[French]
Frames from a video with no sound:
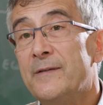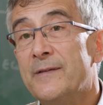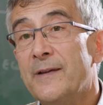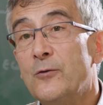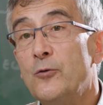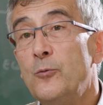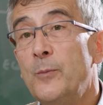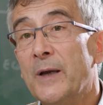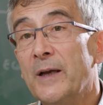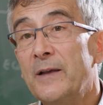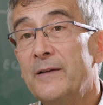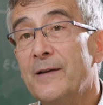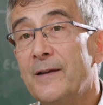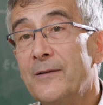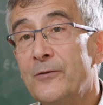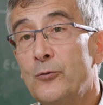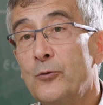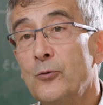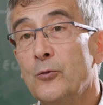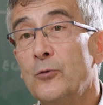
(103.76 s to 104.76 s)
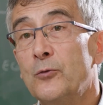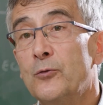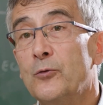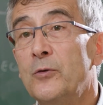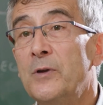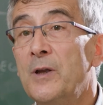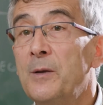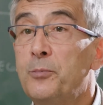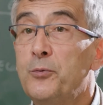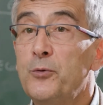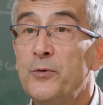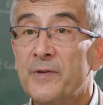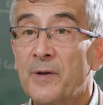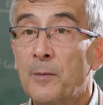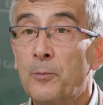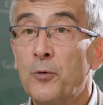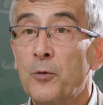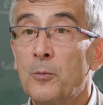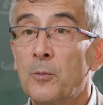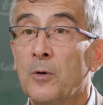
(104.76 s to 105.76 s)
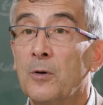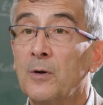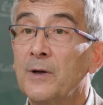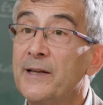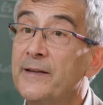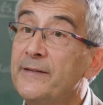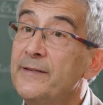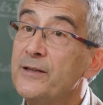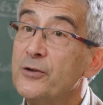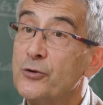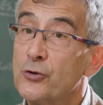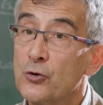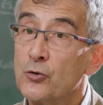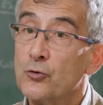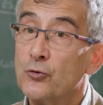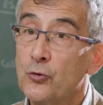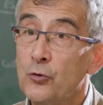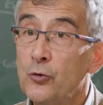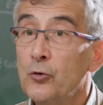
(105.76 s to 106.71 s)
cette numérisation, ce n'est plus simplement les échanges de